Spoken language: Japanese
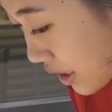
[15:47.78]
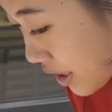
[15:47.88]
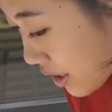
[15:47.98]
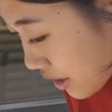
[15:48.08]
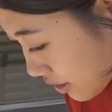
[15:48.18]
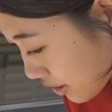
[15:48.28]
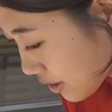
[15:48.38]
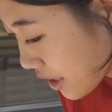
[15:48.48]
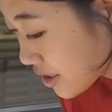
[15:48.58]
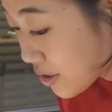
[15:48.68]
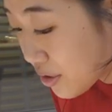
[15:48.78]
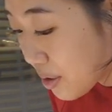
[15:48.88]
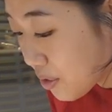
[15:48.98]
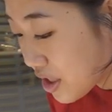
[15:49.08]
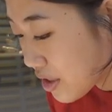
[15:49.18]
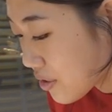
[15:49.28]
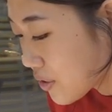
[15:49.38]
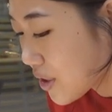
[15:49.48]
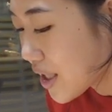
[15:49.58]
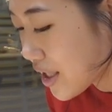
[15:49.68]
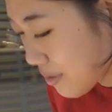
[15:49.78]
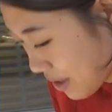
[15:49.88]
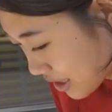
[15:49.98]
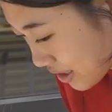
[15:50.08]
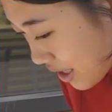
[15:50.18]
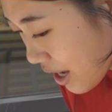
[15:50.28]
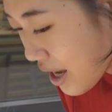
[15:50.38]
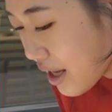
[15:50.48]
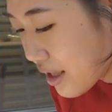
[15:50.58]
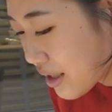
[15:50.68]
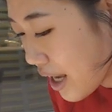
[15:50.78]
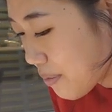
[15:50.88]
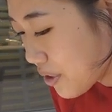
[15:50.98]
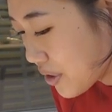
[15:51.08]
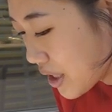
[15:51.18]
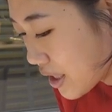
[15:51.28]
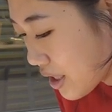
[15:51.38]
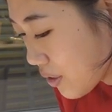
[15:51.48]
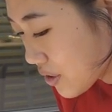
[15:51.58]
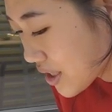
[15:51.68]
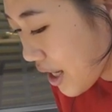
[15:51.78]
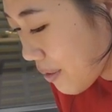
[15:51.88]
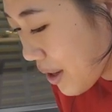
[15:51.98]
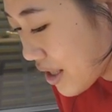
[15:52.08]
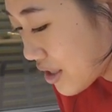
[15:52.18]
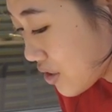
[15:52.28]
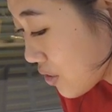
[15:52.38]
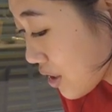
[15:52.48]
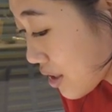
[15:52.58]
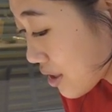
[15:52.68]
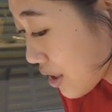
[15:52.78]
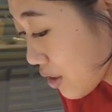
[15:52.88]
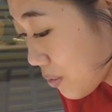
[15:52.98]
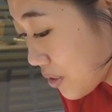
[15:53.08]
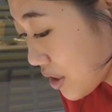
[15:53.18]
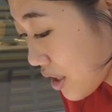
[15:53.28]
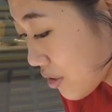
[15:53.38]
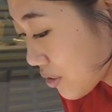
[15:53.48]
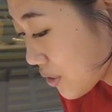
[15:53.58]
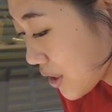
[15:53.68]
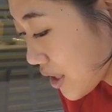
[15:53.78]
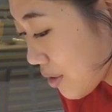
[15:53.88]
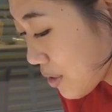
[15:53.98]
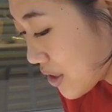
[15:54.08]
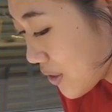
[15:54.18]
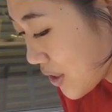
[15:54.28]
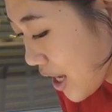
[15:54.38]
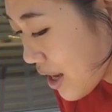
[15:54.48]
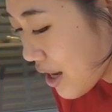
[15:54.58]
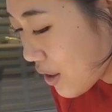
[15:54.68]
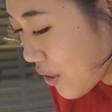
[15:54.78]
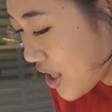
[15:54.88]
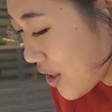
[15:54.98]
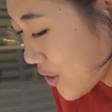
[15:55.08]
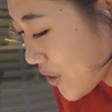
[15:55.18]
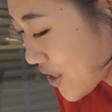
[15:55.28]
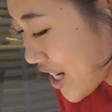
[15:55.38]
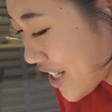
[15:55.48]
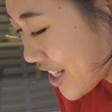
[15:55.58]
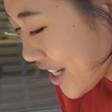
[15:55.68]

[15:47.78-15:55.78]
けでなくラジコでも聞くことができますタイムフリー機能を使えば1週間遡って聞くことができますので今夜のトークが気に